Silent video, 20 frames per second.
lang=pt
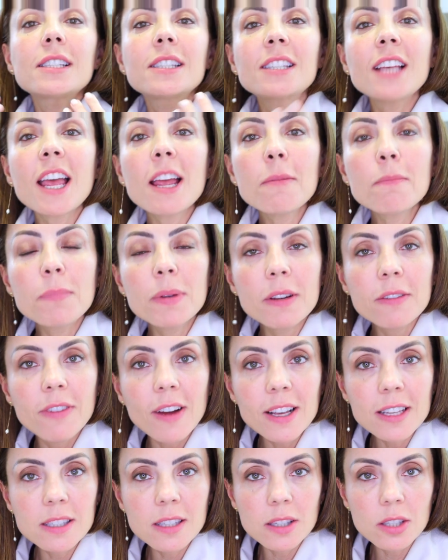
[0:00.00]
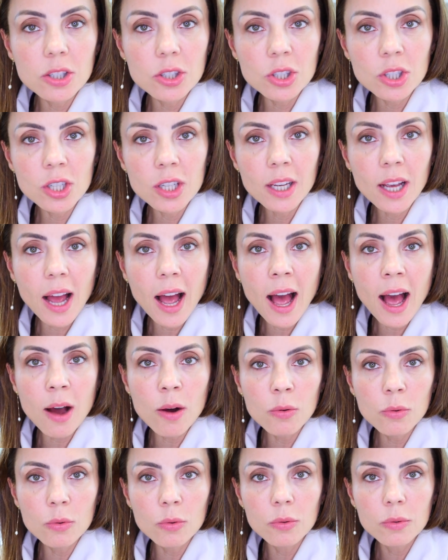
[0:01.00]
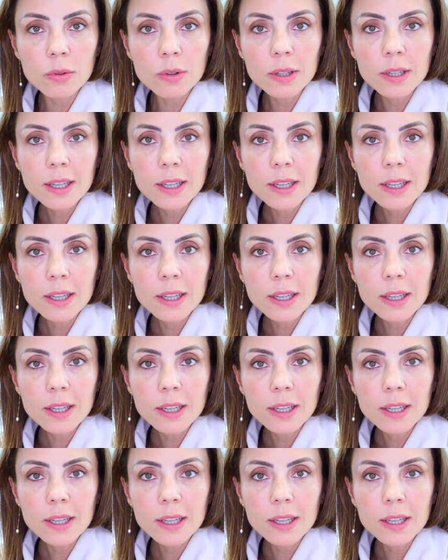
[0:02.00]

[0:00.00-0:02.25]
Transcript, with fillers: Sempre vai existir algo